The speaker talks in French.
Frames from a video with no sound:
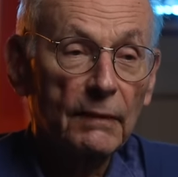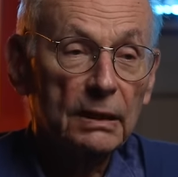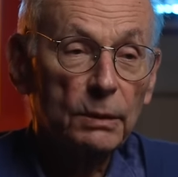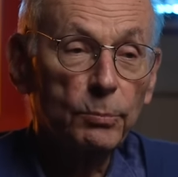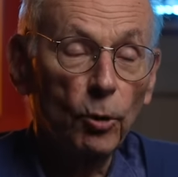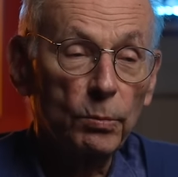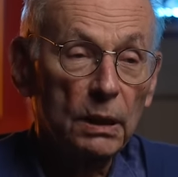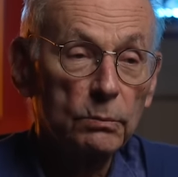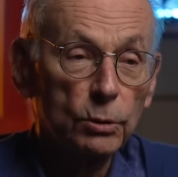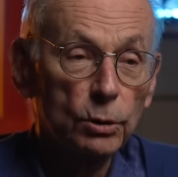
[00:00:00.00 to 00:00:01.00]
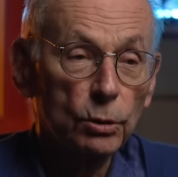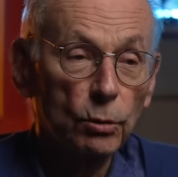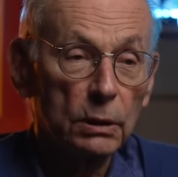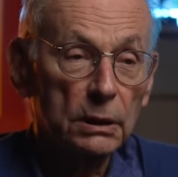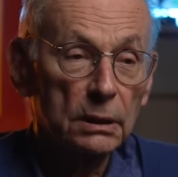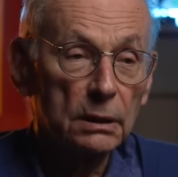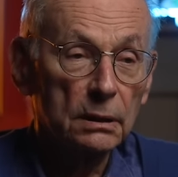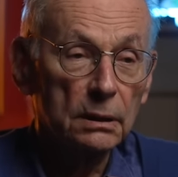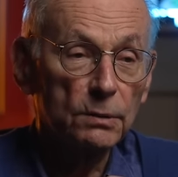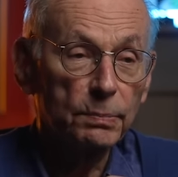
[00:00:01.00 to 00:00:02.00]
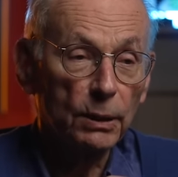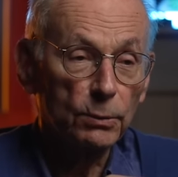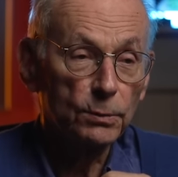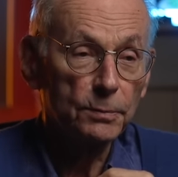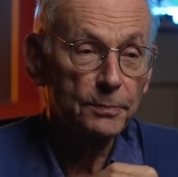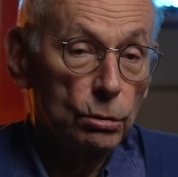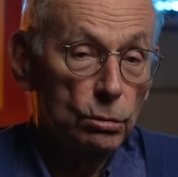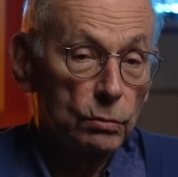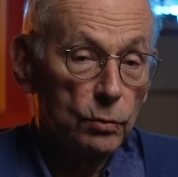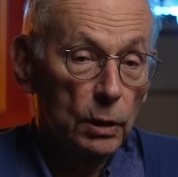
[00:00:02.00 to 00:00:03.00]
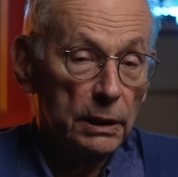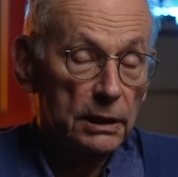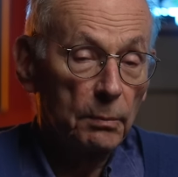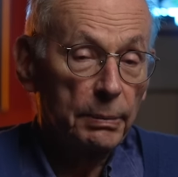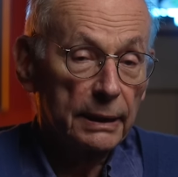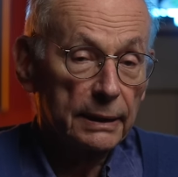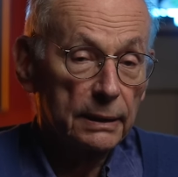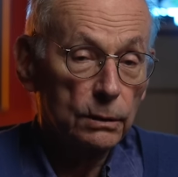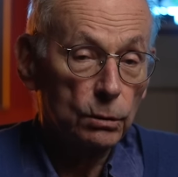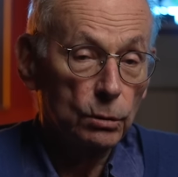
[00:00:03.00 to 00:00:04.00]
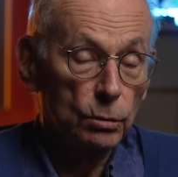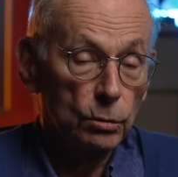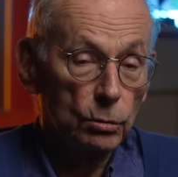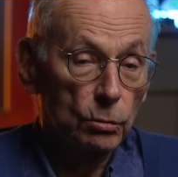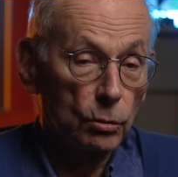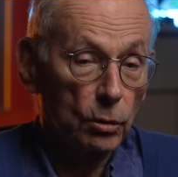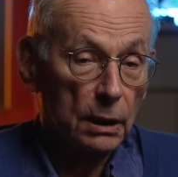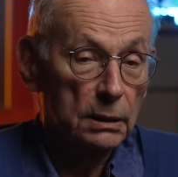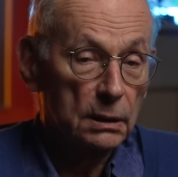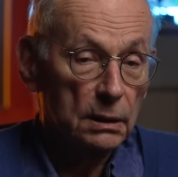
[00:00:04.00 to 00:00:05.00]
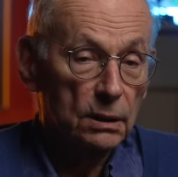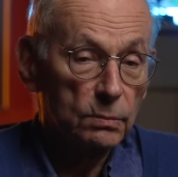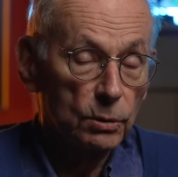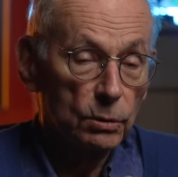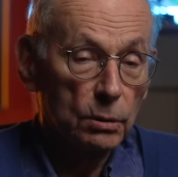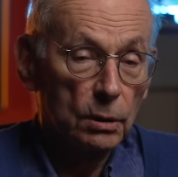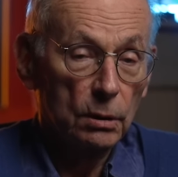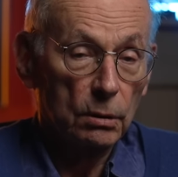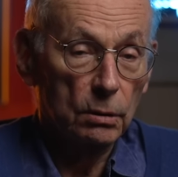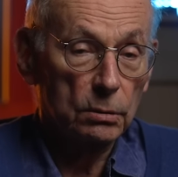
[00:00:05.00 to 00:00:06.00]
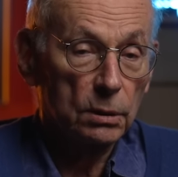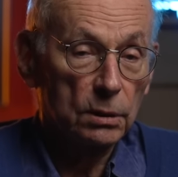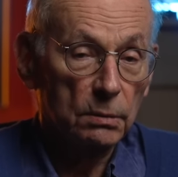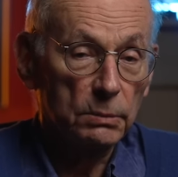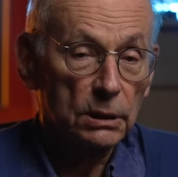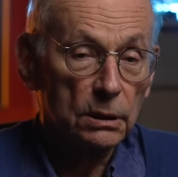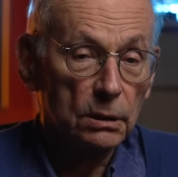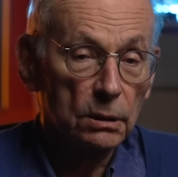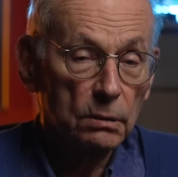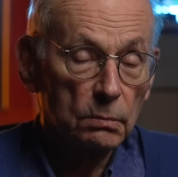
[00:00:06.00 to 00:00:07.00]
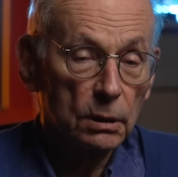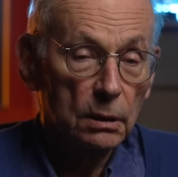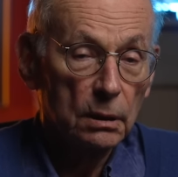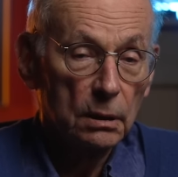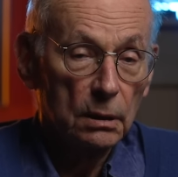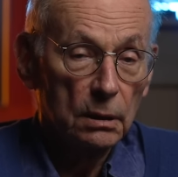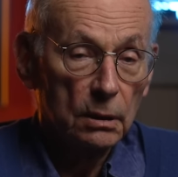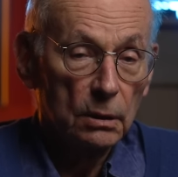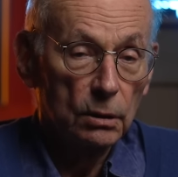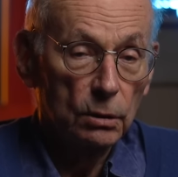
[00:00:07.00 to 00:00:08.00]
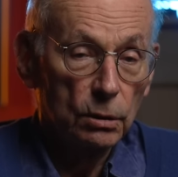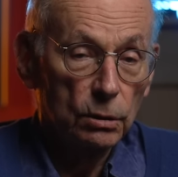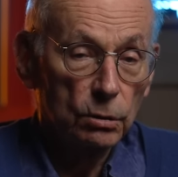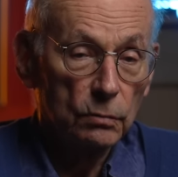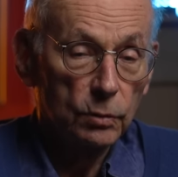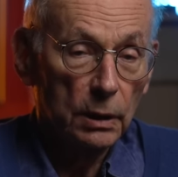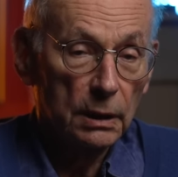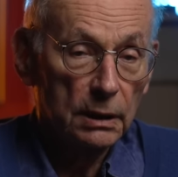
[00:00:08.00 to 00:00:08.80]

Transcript: des problèmes que je croyais disparus. Je vois réapparaître euh, le racisme, l'antisémitisme, euh, je vois